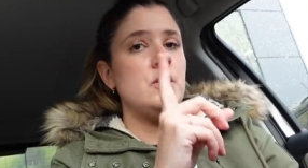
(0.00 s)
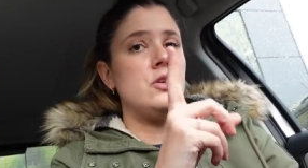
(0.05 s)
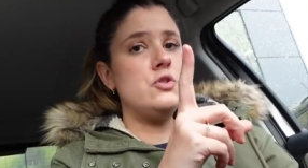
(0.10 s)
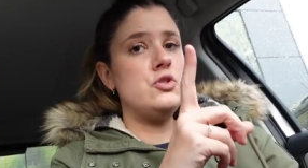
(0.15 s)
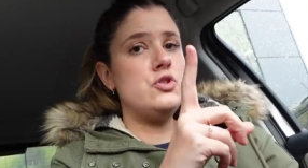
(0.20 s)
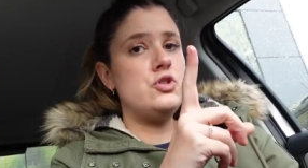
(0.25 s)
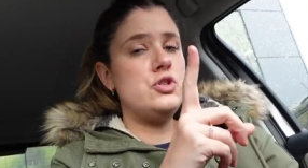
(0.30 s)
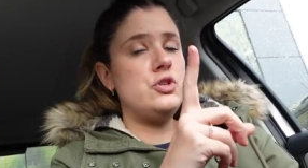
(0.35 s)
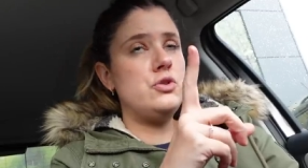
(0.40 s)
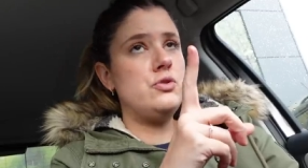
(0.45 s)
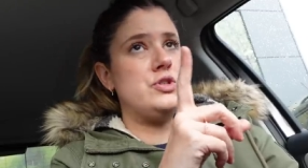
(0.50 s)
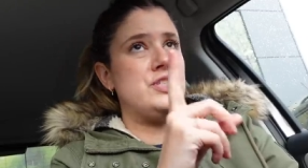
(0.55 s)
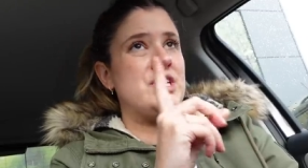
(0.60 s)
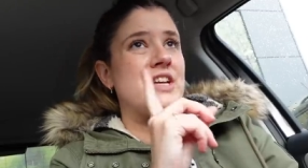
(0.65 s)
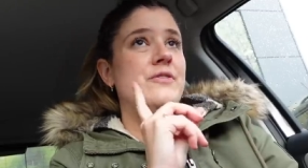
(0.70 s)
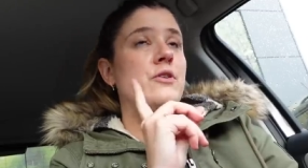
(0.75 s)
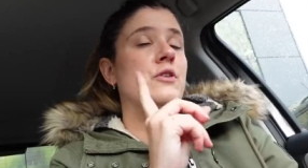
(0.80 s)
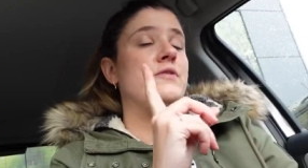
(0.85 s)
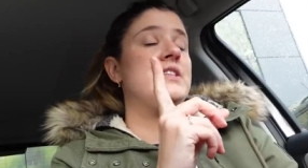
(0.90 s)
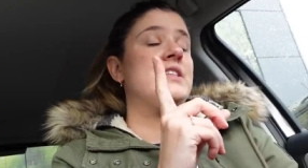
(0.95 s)

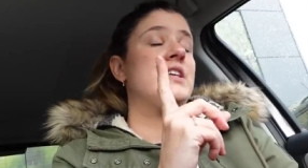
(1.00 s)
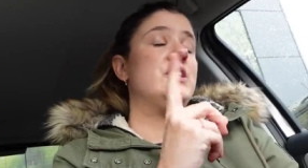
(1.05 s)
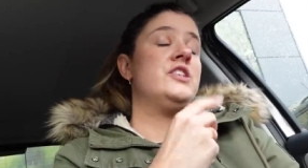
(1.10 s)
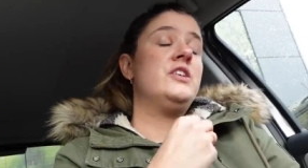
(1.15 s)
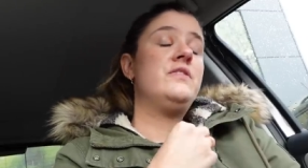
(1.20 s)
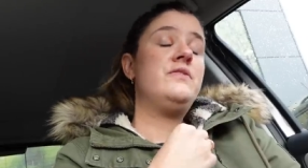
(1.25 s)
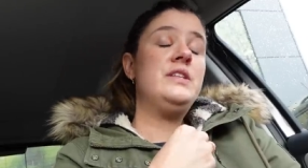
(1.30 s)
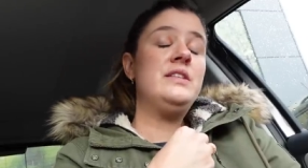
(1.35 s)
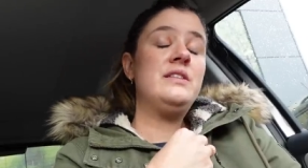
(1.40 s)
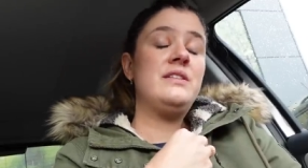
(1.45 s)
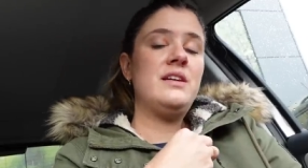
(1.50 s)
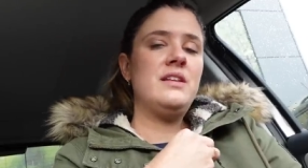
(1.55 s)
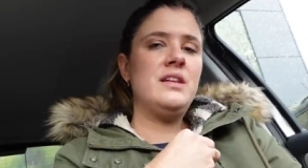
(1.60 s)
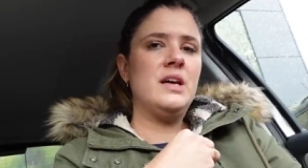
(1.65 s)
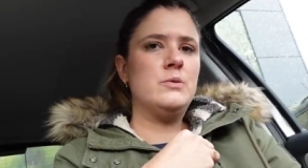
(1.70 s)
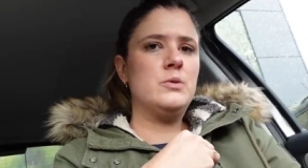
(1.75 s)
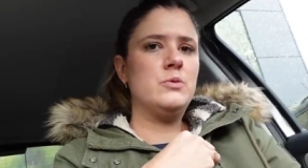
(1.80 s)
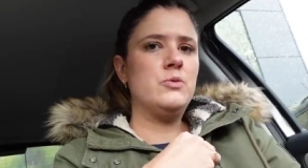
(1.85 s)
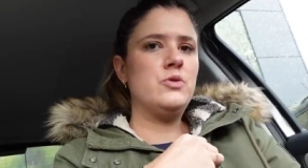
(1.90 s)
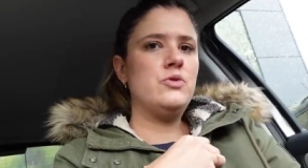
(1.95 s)
j'avais envisagé Vinted
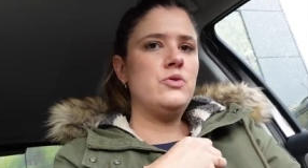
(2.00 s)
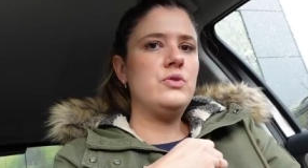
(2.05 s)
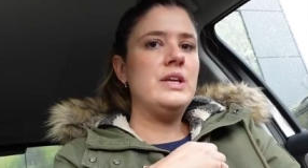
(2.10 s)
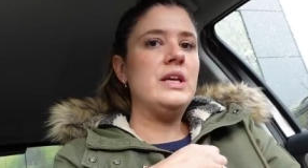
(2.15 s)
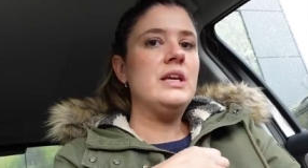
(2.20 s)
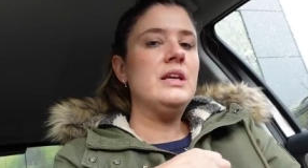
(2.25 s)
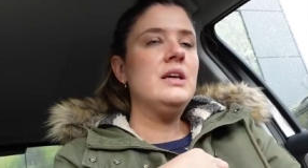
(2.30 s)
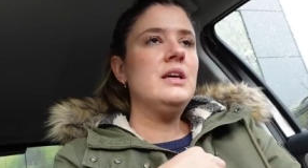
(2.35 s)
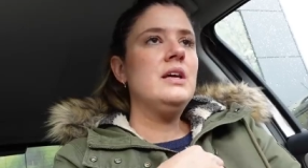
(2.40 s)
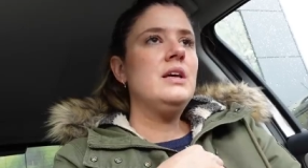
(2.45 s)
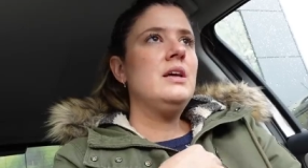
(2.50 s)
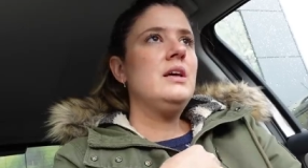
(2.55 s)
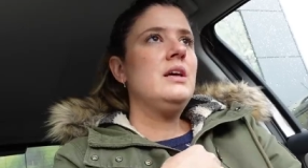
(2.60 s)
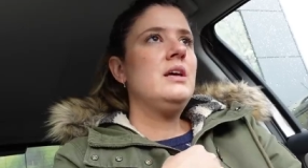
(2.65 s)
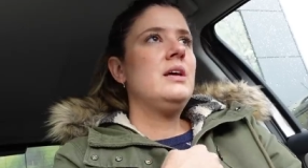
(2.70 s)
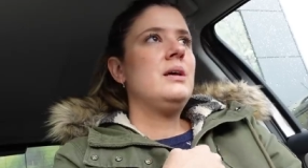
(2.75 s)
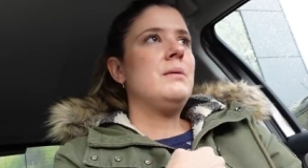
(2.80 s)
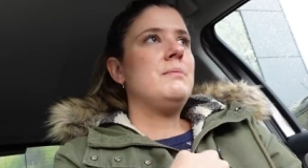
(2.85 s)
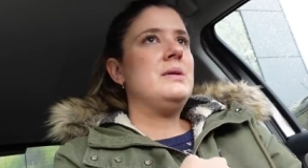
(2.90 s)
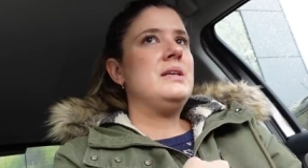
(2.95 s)
à un moment donné,
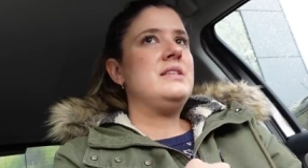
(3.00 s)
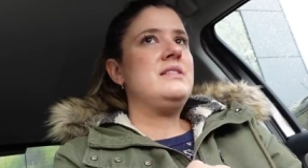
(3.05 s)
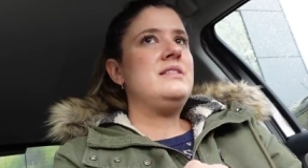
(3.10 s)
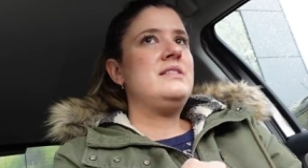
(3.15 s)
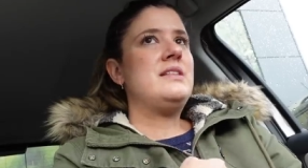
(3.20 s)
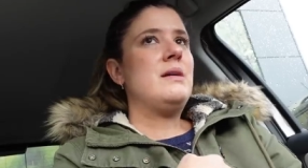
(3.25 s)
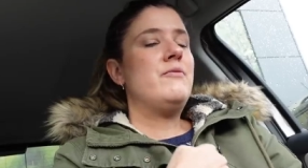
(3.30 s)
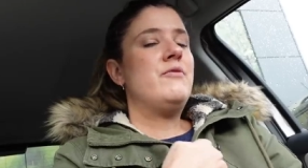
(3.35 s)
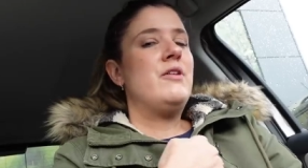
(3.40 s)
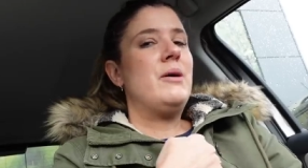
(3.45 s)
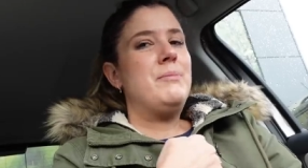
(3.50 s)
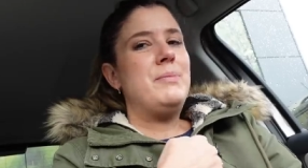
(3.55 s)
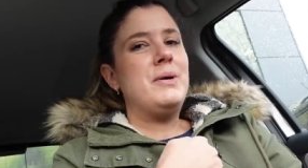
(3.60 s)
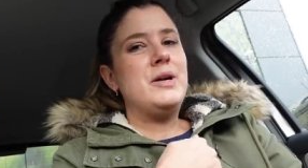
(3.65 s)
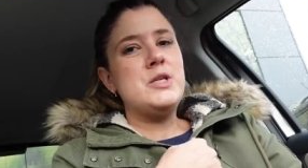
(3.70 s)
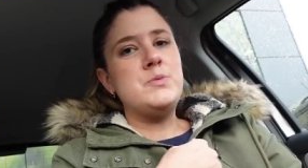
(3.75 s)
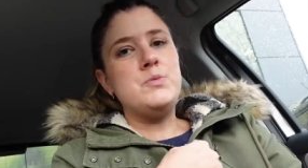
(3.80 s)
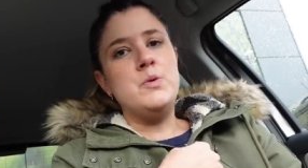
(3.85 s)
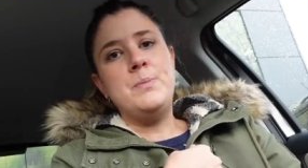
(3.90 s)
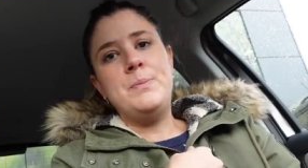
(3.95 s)
mais si ça me va
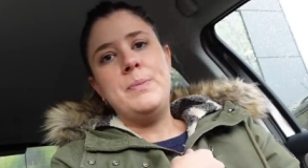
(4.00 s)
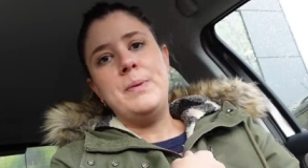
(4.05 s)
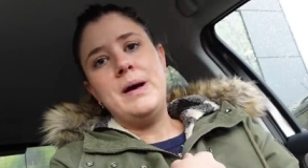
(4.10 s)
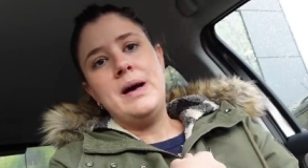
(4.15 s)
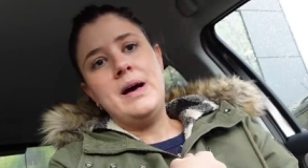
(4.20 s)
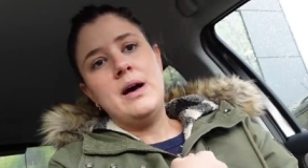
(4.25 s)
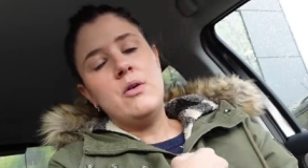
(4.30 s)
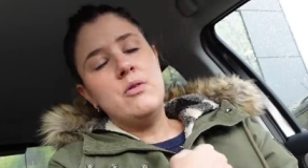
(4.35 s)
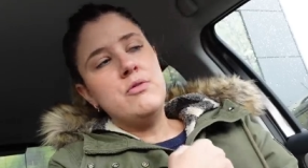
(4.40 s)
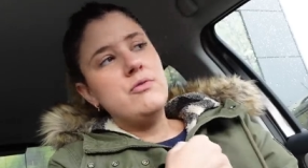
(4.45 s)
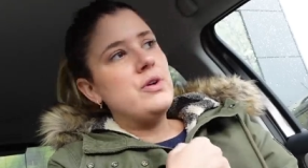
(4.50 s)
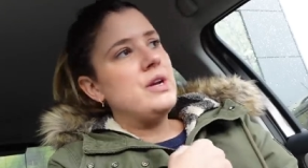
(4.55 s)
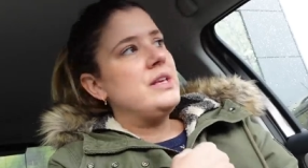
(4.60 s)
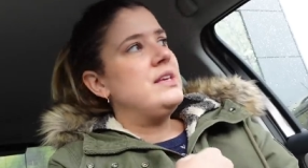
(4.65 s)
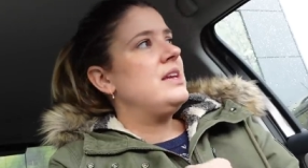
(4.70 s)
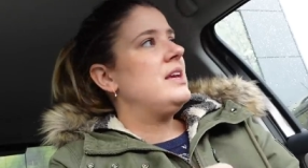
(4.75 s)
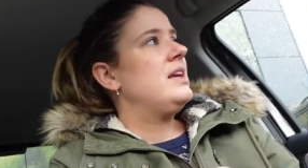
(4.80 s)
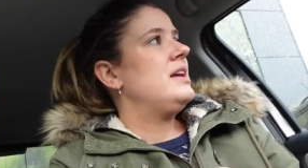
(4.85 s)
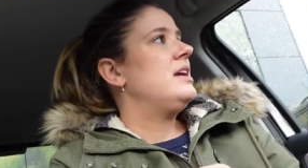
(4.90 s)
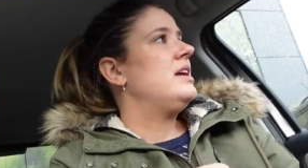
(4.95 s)
pas, je peux pas
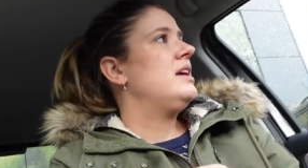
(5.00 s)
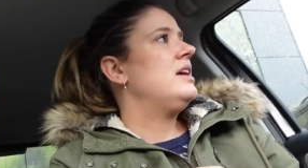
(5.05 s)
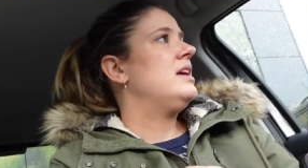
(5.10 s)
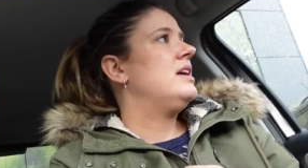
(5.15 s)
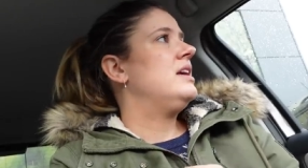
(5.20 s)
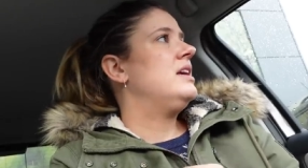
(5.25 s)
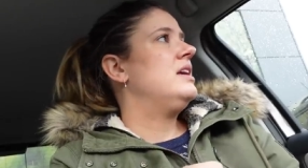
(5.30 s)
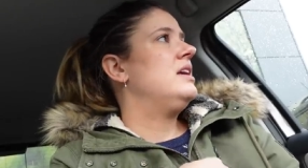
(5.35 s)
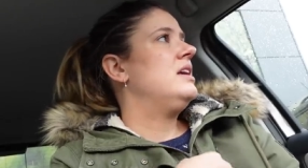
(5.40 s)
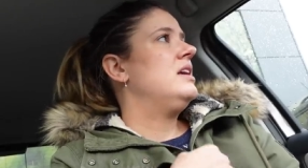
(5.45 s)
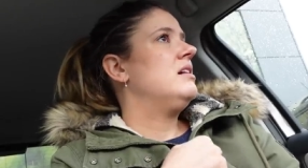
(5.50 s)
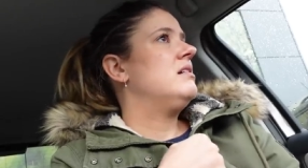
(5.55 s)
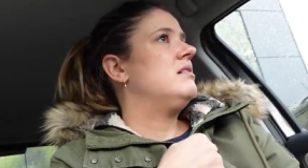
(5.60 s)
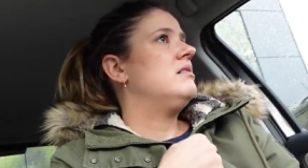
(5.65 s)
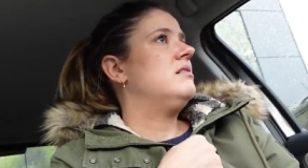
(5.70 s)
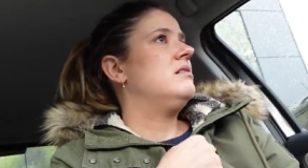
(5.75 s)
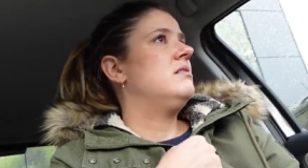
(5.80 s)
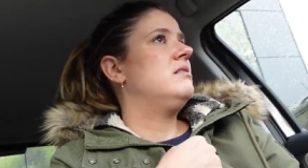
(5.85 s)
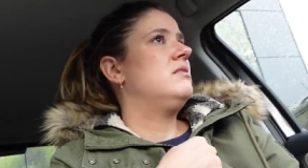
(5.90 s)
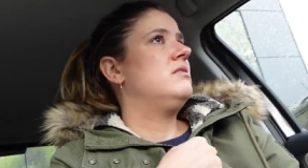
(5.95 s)
renvoyer et
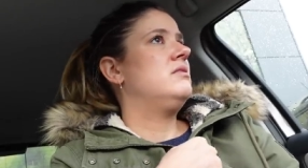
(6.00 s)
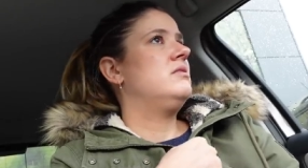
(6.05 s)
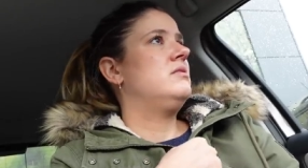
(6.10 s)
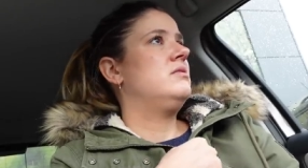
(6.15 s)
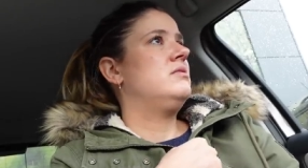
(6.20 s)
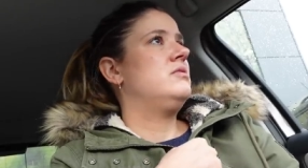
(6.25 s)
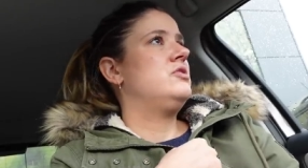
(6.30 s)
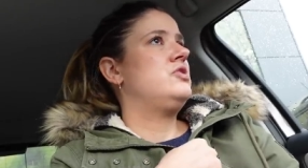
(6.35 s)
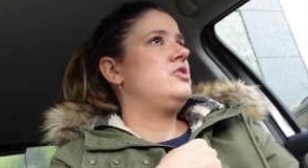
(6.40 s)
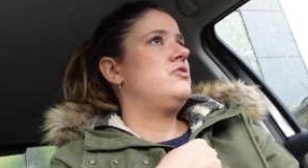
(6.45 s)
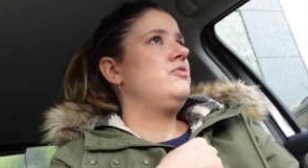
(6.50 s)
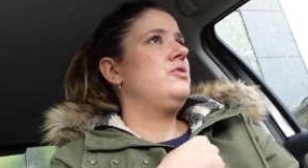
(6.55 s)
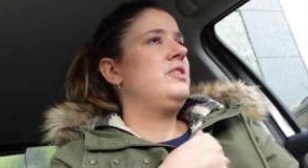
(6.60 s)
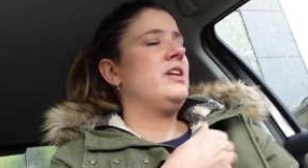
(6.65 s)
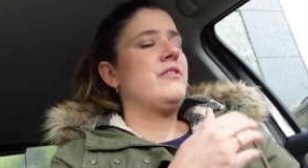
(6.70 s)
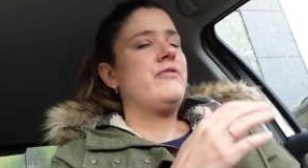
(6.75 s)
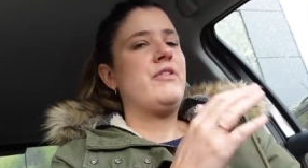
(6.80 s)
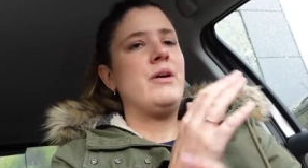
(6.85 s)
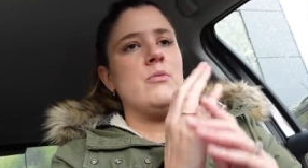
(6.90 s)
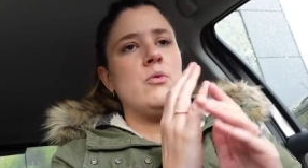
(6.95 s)
euh, je
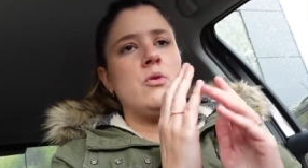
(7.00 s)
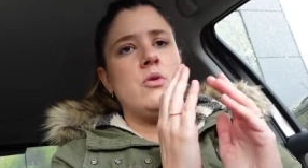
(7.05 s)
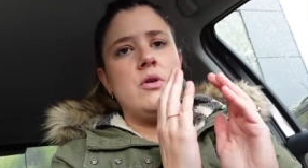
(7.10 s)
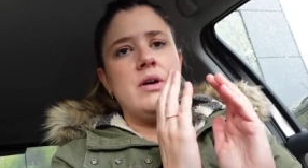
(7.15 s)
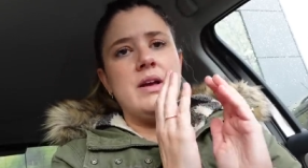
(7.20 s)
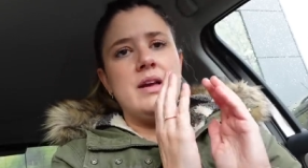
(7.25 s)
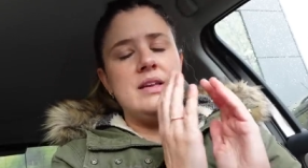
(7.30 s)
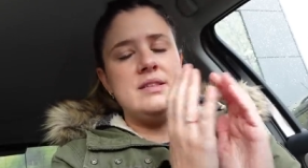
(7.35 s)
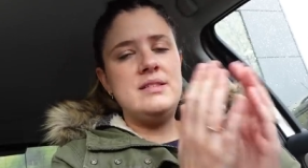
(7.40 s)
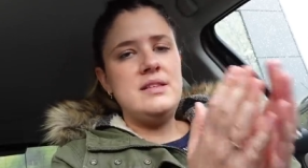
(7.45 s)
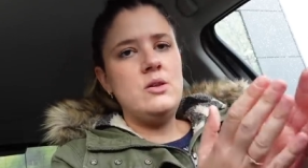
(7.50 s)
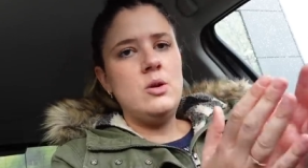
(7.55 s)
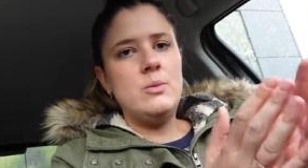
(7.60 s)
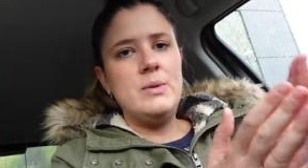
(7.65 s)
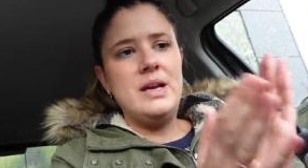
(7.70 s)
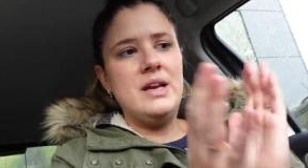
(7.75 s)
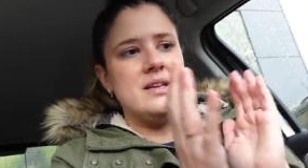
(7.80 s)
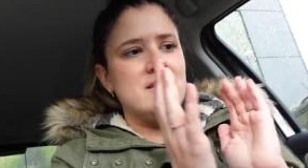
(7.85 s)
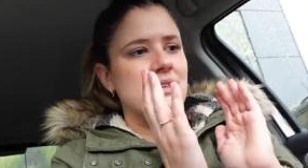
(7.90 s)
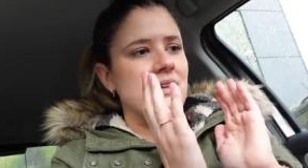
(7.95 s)
voudrais vraiment essayer en
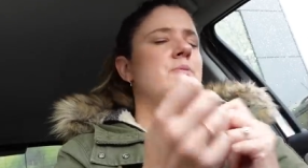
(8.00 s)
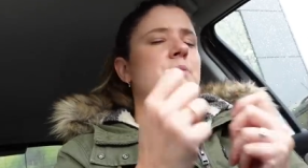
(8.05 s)
magasin.